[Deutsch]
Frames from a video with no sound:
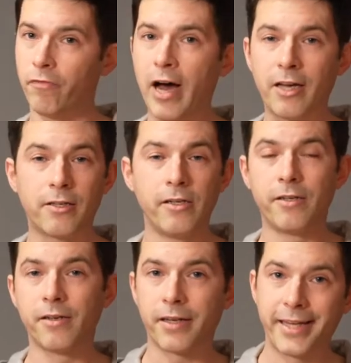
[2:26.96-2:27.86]

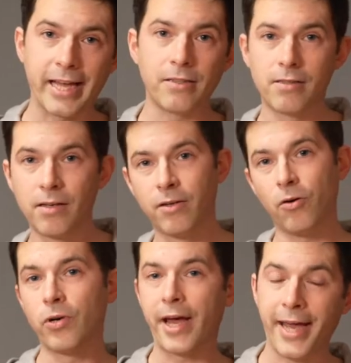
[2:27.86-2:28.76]
Wachteln, Gänse
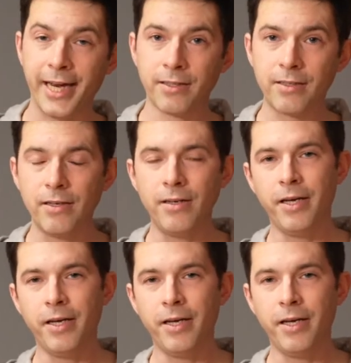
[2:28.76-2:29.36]
oder Enten